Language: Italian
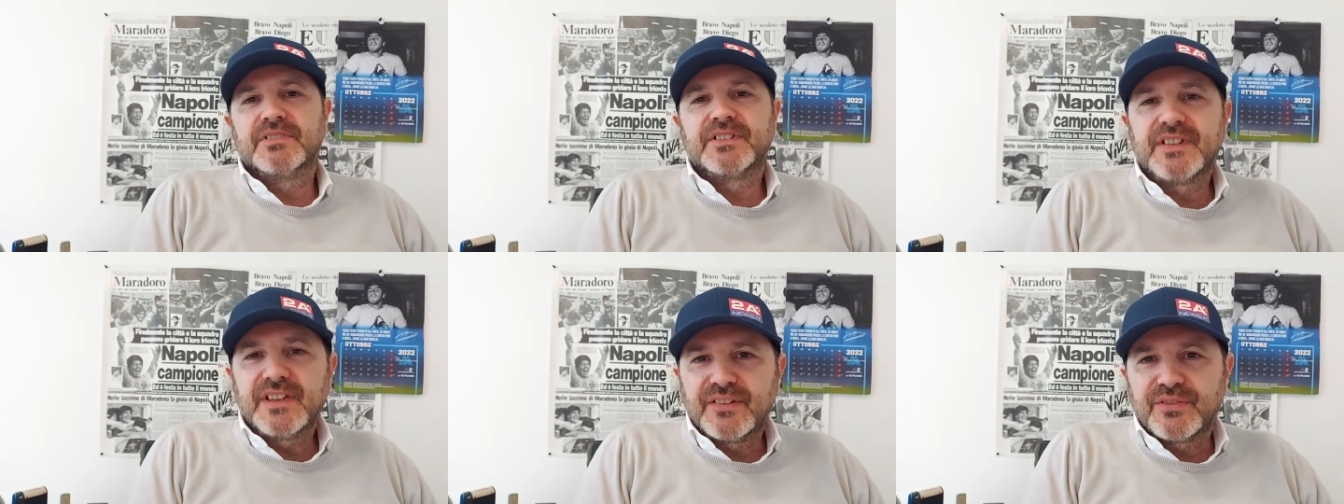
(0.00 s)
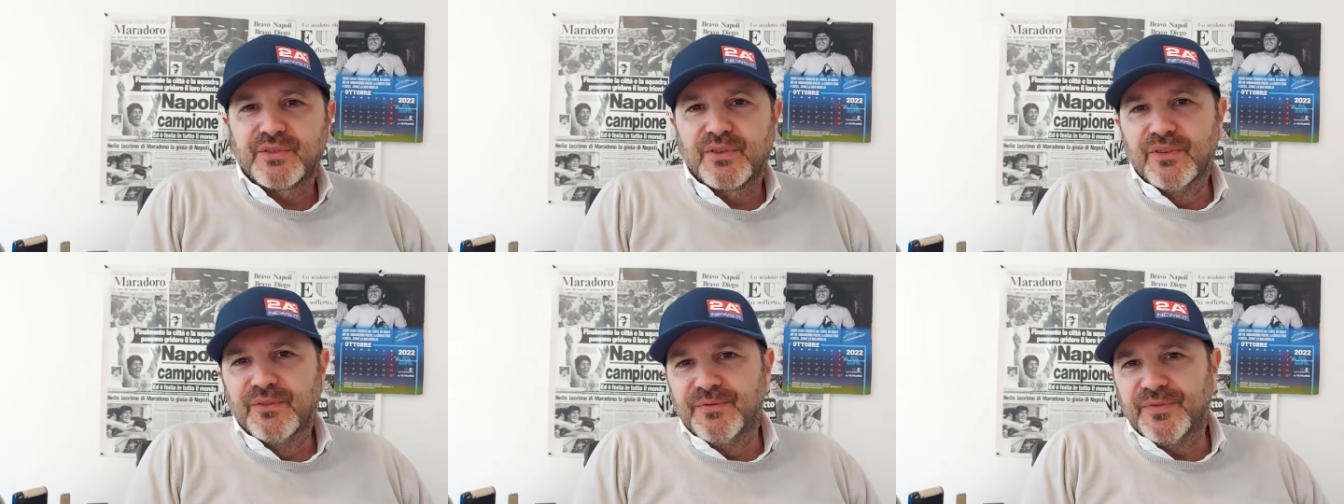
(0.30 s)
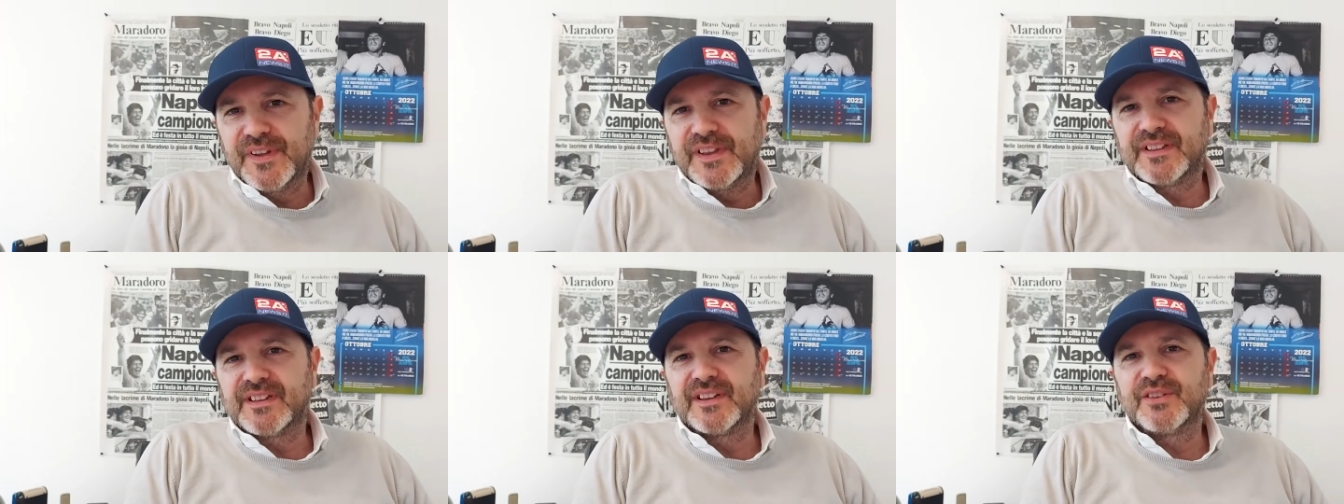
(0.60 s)
se
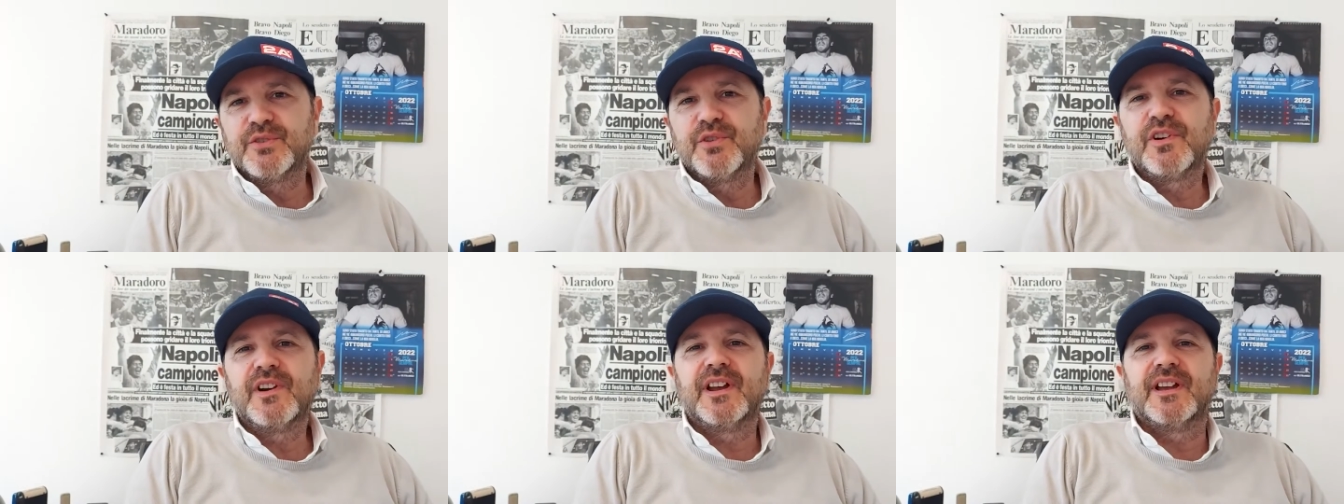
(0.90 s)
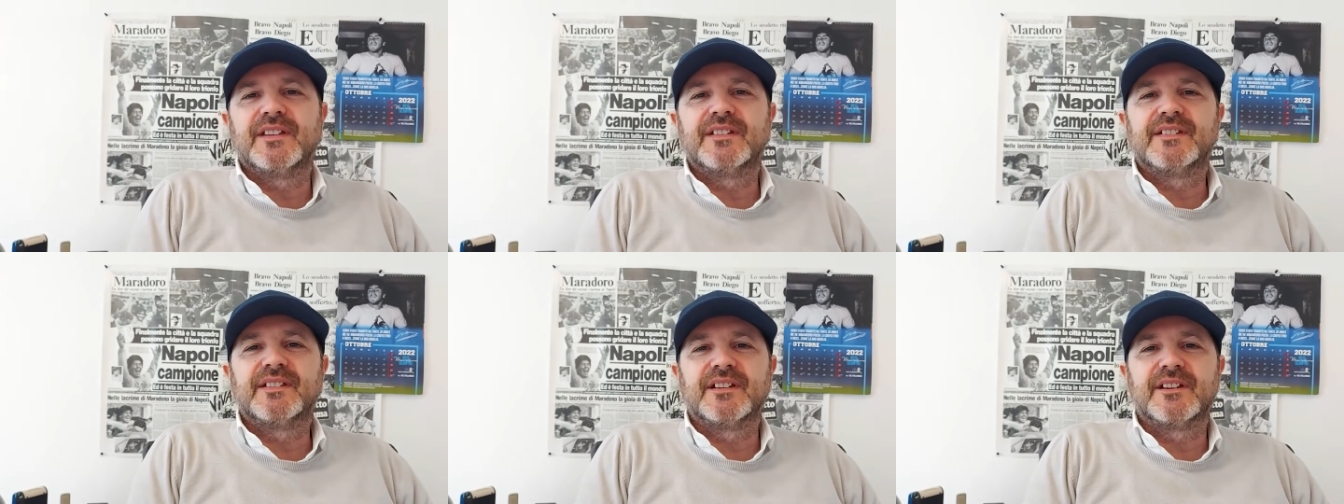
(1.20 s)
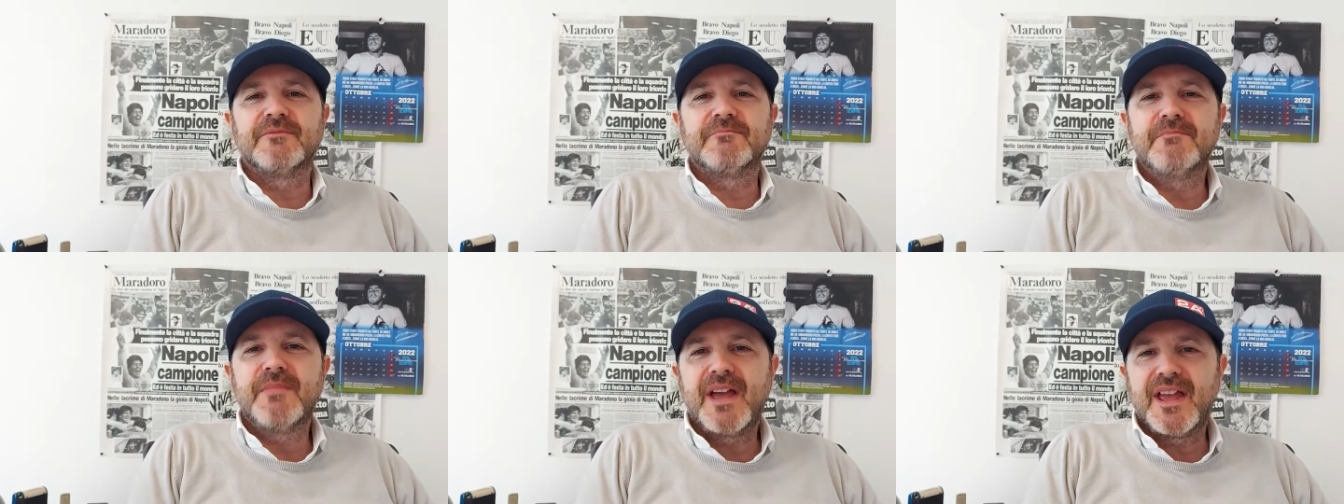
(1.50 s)
sconfitta doveva
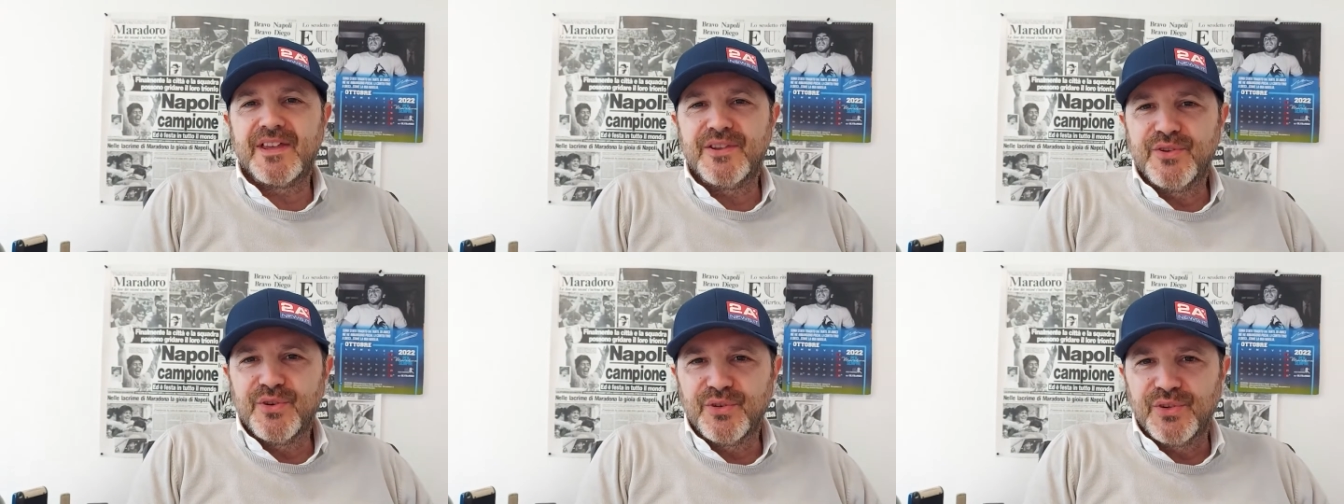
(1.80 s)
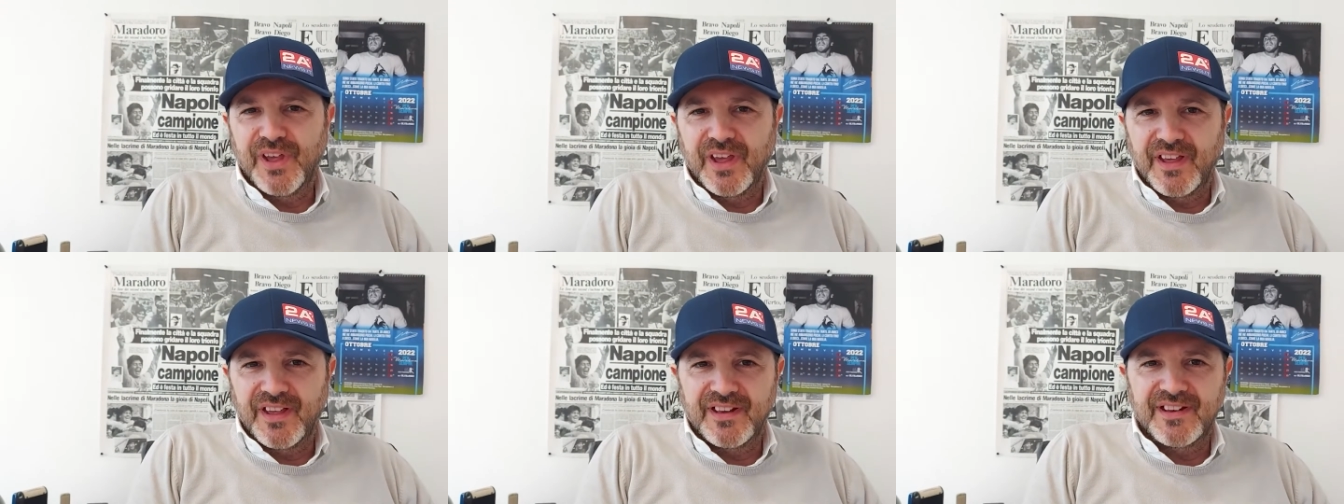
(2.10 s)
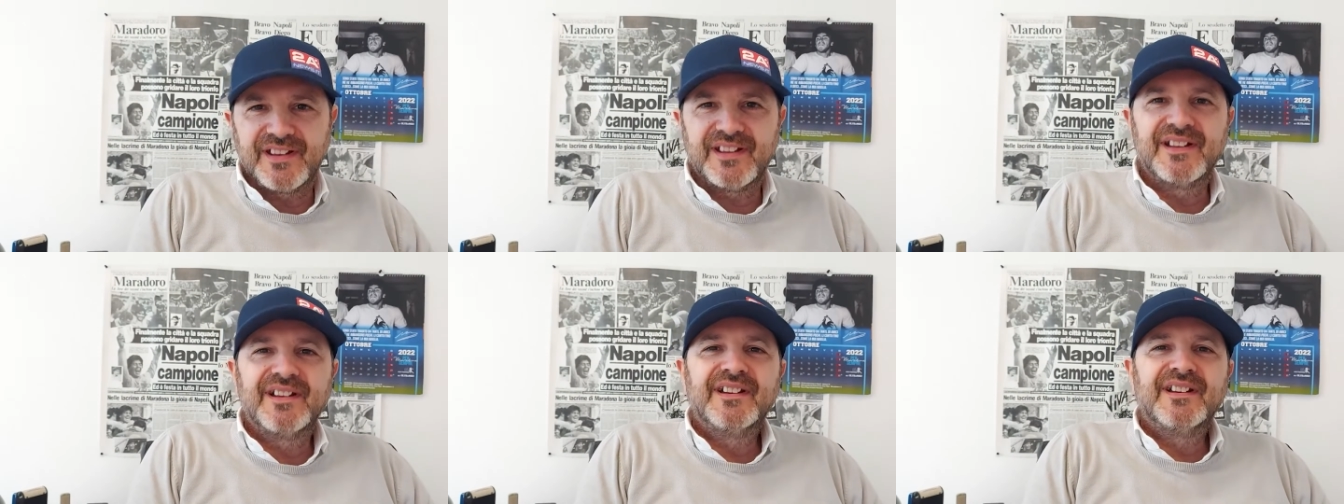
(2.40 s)
essere, meglio
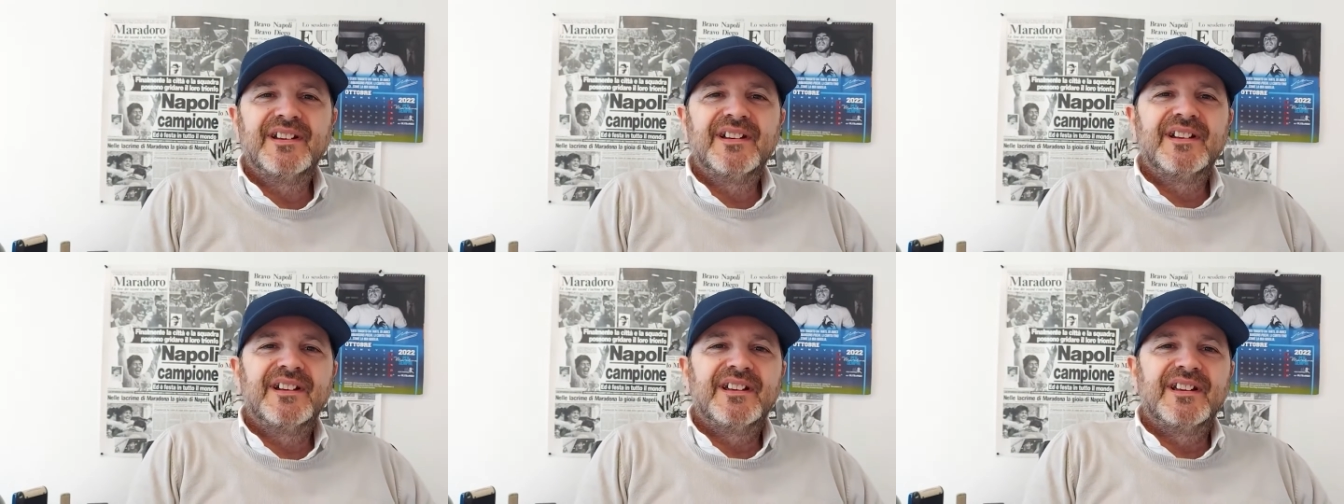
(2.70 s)
ieri,